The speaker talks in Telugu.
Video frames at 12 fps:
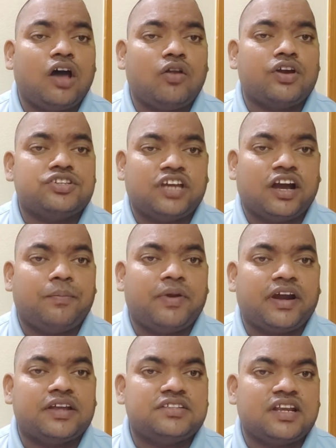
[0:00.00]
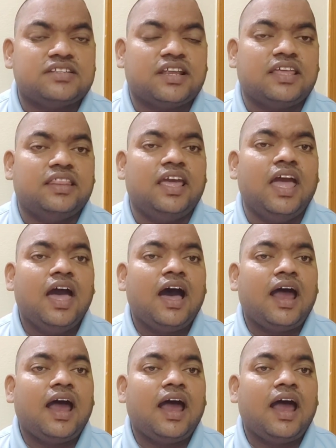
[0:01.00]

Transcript: ఆరోగ్య శాఖ ప్రకటించడం జరిగింది